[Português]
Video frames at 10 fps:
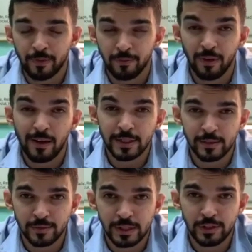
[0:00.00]

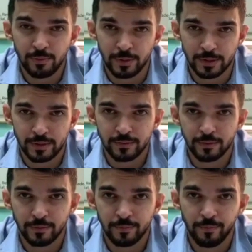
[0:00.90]
várias vítimas
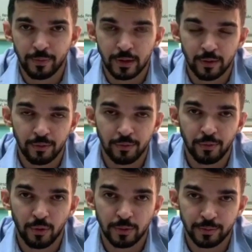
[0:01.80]

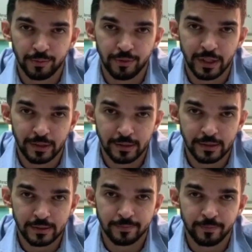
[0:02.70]
foram
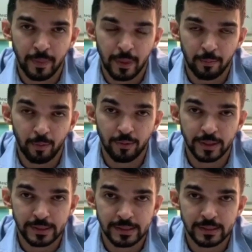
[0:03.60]
feitas por
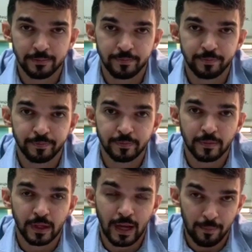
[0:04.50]
esse
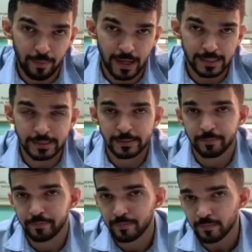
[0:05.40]
rapaz.
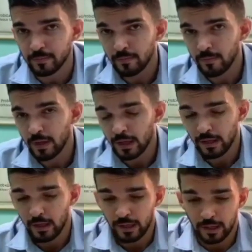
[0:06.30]

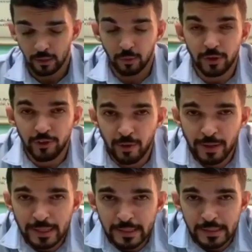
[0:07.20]
O que
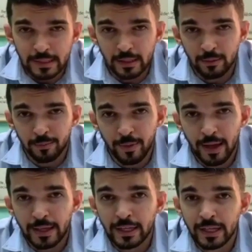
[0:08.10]
chama atenção
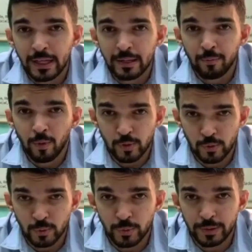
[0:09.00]
é que ele
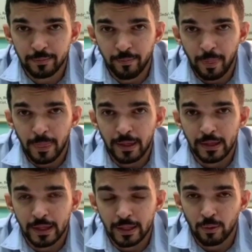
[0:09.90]
possui
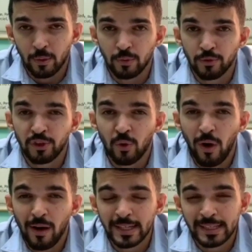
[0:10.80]
em torno de
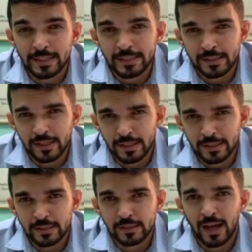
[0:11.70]

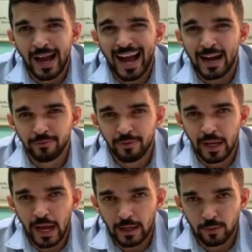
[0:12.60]
46
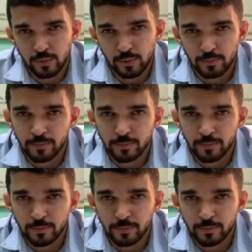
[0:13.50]
afiliados,